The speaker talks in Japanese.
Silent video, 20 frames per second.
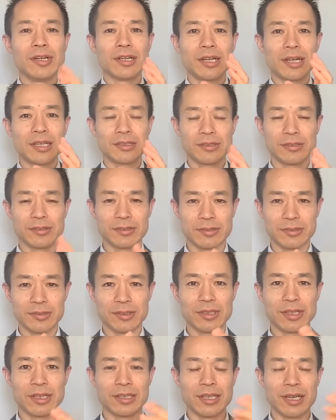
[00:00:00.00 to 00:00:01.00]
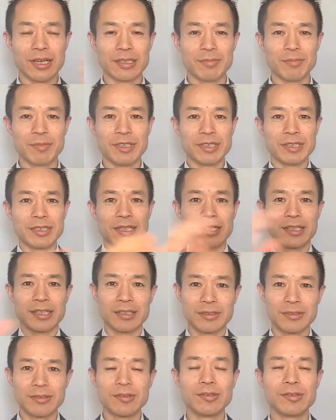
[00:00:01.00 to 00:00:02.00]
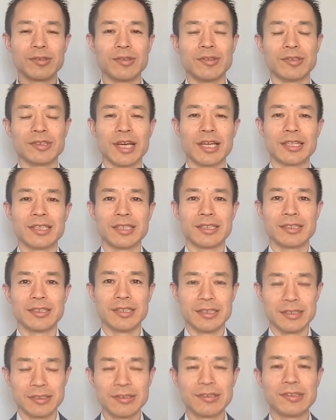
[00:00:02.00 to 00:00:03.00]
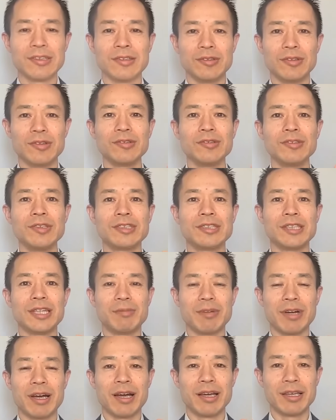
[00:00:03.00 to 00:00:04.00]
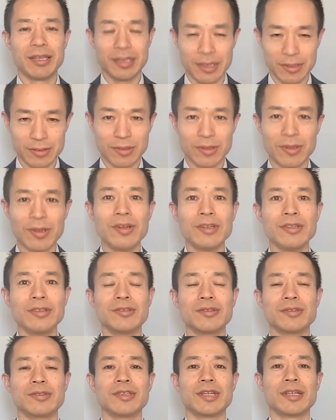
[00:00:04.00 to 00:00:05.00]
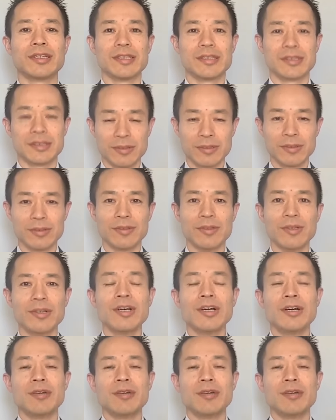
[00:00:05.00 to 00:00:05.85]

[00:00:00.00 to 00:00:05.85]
家族とか身近な人を大切にするというのはどういうふうにすればいいかということなんですけど、